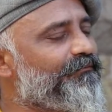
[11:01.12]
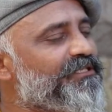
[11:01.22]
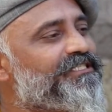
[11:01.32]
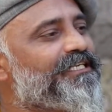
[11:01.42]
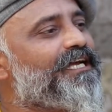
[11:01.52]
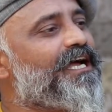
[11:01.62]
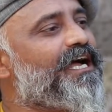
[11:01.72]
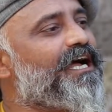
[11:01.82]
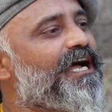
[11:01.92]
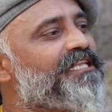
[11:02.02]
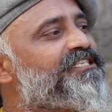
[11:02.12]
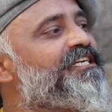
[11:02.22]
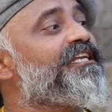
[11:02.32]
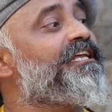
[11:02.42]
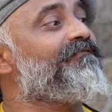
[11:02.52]
बच्चे
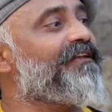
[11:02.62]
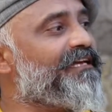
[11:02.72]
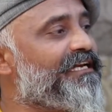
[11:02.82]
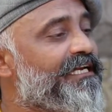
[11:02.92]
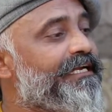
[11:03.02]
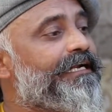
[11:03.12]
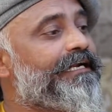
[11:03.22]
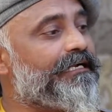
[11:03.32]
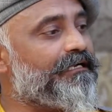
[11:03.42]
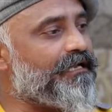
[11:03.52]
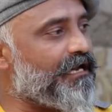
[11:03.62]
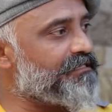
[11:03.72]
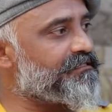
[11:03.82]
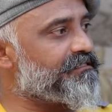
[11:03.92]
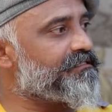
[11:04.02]
अच्छी लेवल के
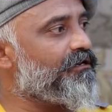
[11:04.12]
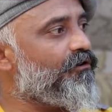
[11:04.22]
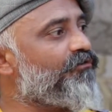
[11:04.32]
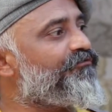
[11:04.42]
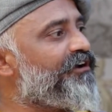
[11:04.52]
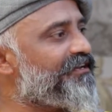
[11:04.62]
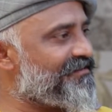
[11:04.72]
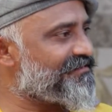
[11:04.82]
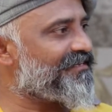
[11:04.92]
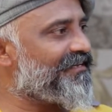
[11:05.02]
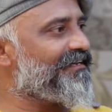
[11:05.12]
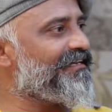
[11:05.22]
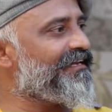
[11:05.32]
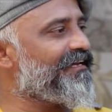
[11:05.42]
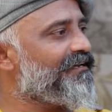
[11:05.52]
डांस और फिटनेस के
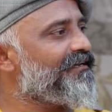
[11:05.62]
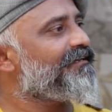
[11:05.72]
लिए